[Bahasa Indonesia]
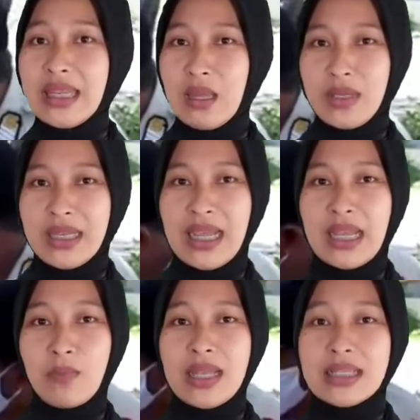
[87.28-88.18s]
tidak
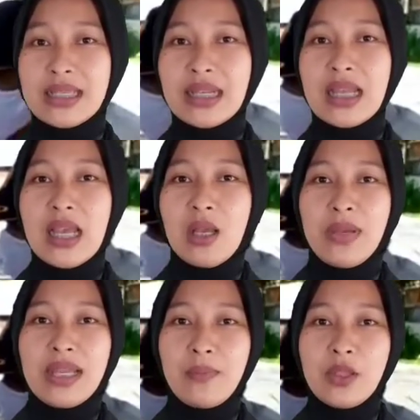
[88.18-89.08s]
mengenakan masker,
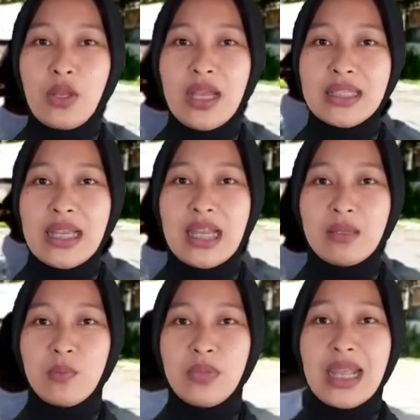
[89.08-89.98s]
para petugas
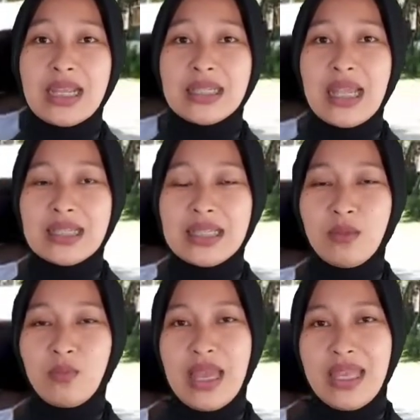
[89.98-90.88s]
akan memberikan
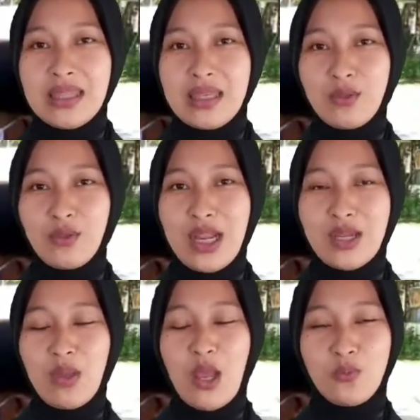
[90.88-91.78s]
sanksi baik
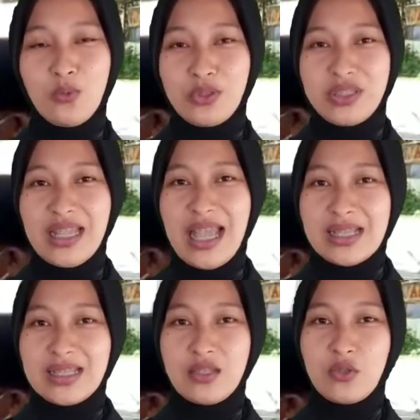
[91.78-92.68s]
teguran maupun
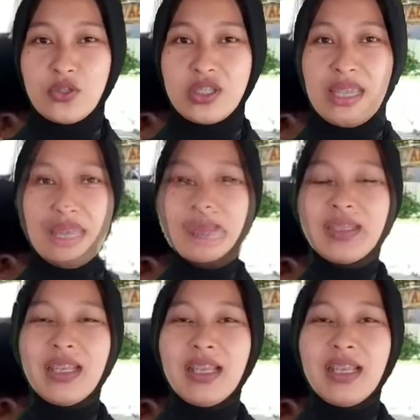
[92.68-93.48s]
sanksi sosial.